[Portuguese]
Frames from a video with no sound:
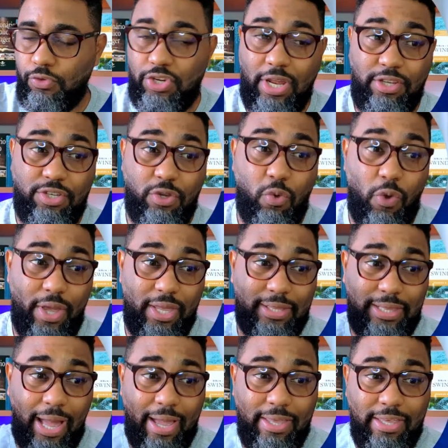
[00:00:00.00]
Gente,
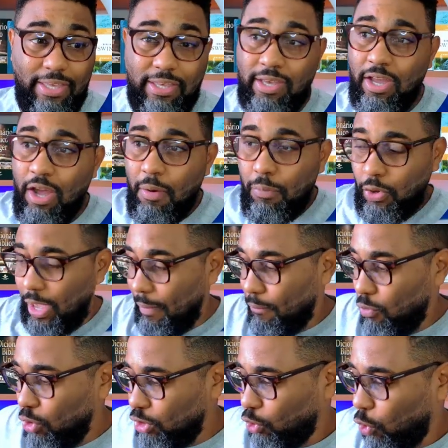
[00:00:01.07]
aguenta aí, porque é
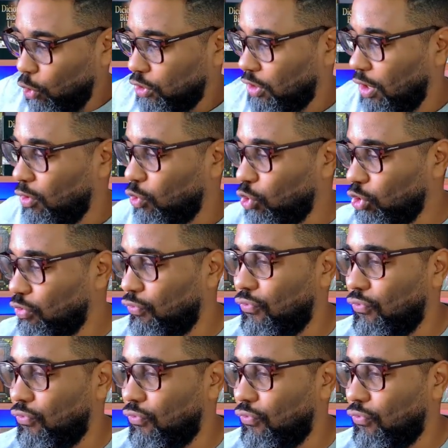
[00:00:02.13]
muito conteúdo.